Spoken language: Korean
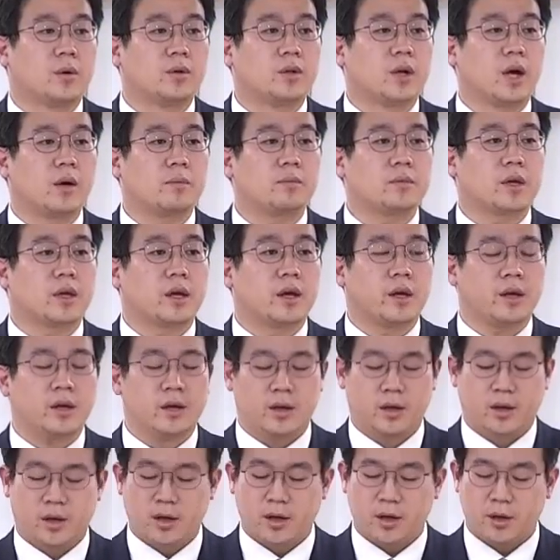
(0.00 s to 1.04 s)
오늘
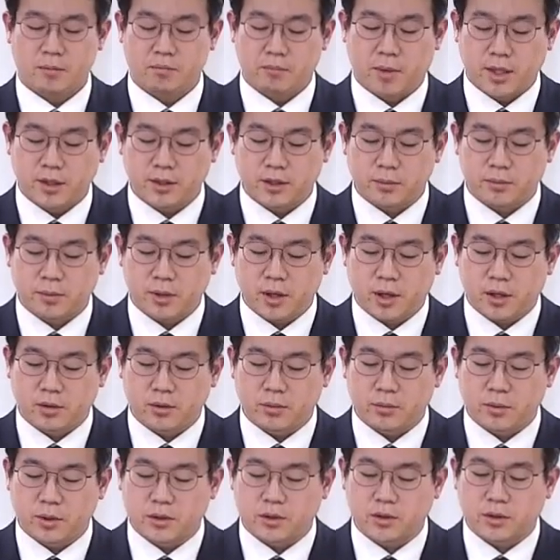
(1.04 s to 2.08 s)
함께 말씀을
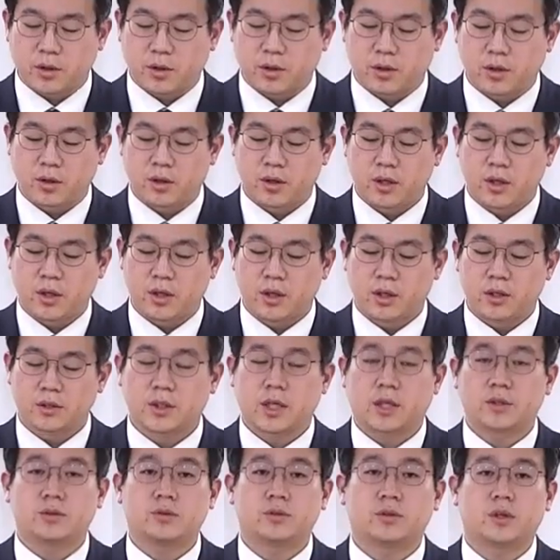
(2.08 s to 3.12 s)
나누면서
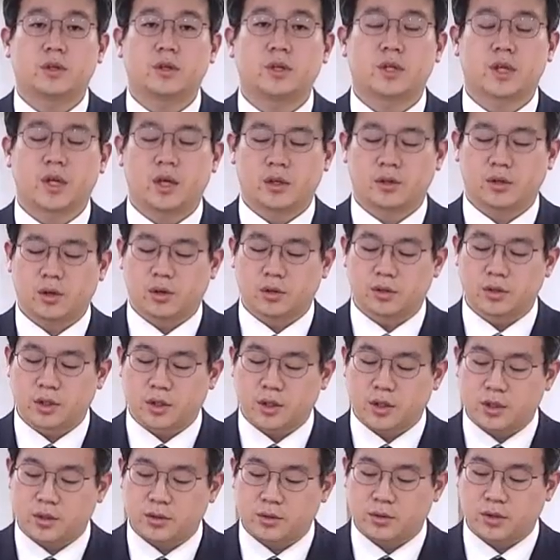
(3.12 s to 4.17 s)
사순절이기에 더
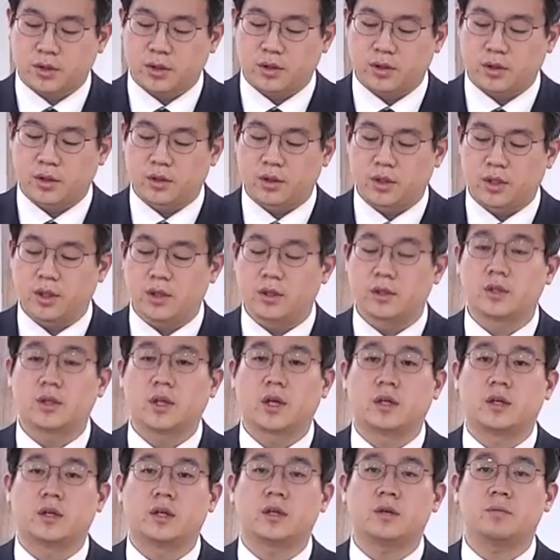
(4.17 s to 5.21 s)
느낄 수 있는 이
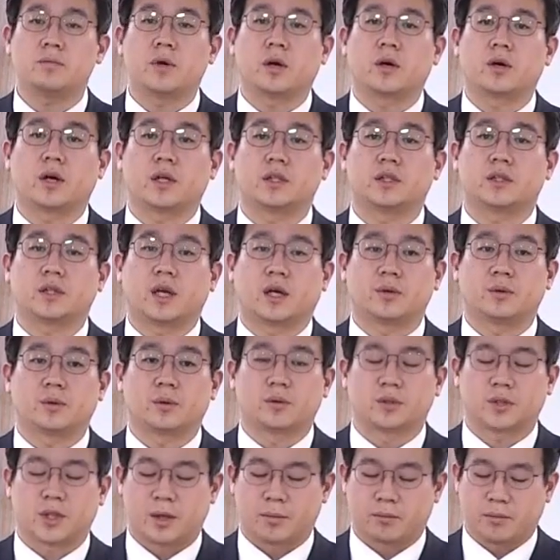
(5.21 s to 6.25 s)
은혜를 몇 가지
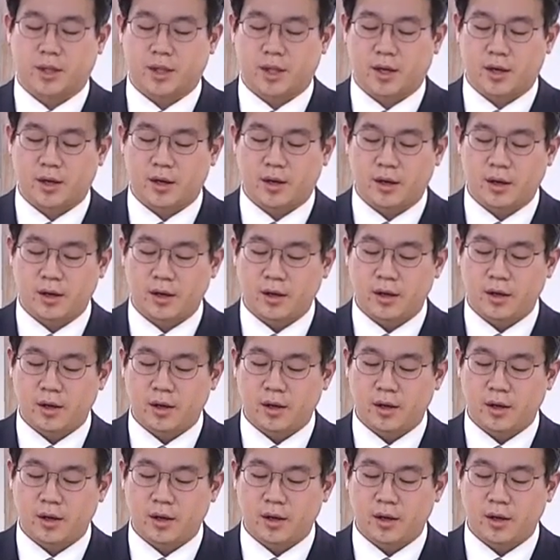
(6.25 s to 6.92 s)
나누고자 합니다.